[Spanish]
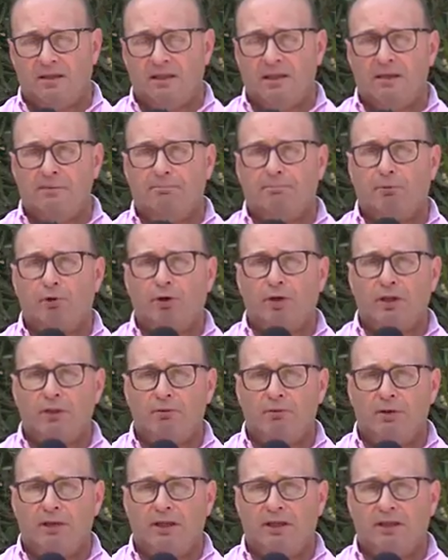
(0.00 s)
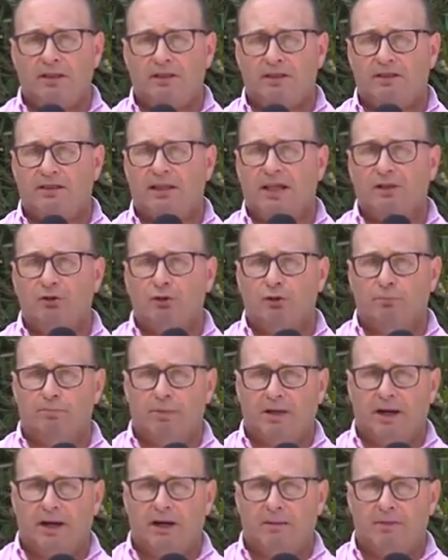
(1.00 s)
disponible tanto
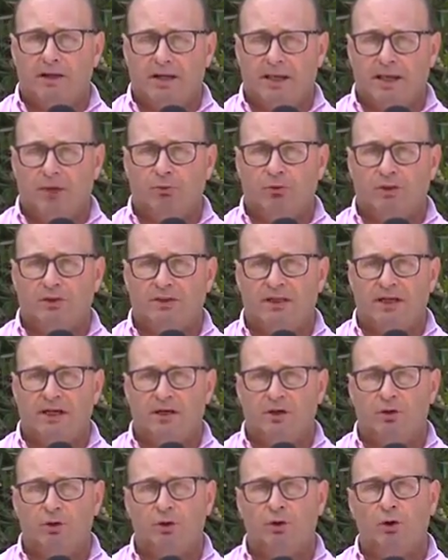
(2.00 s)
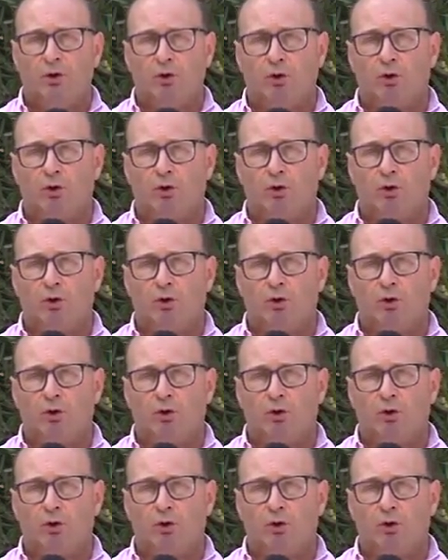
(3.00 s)
para el mercado interno